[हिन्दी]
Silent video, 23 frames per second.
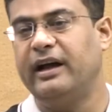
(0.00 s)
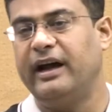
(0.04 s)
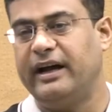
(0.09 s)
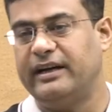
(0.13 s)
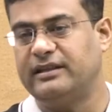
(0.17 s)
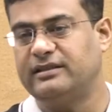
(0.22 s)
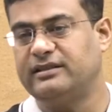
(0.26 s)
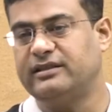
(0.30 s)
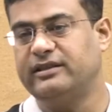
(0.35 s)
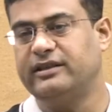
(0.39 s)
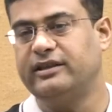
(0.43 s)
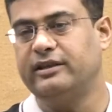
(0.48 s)

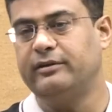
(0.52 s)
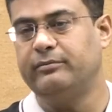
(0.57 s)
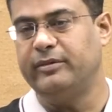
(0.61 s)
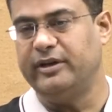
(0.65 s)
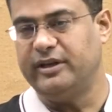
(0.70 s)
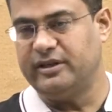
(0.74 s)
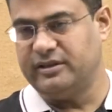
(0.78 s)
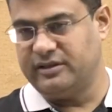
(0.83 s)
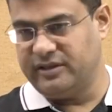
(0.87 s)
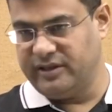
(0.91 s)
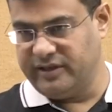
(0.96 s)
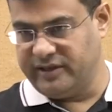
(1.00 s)
एसिड
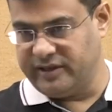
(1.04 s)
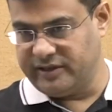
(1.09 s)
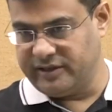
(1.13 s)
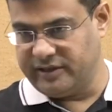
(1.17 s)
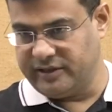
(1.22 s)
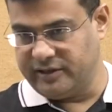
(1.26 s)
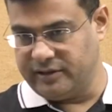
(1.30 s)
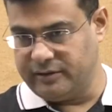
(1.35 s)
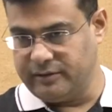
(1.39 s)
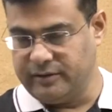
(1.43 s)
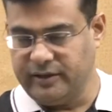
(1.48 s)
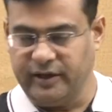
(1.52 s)
बेस
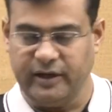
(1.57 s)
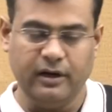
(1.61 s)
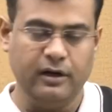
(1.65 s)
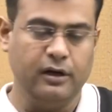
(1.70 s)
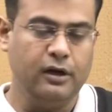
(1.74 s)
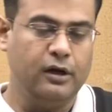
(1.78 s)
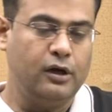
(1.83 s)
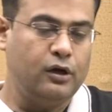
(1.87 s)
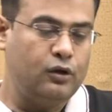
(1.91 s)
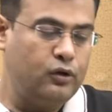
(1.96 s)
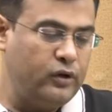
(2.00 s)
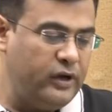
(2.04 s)
रिएक्शन ठीक है
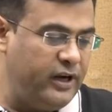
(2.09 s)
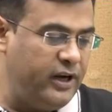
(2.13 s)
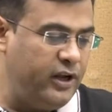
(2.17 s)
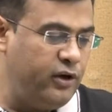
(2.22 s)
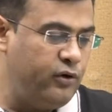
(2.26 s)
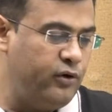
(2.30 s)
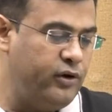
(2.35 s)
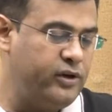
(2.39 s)
तो एन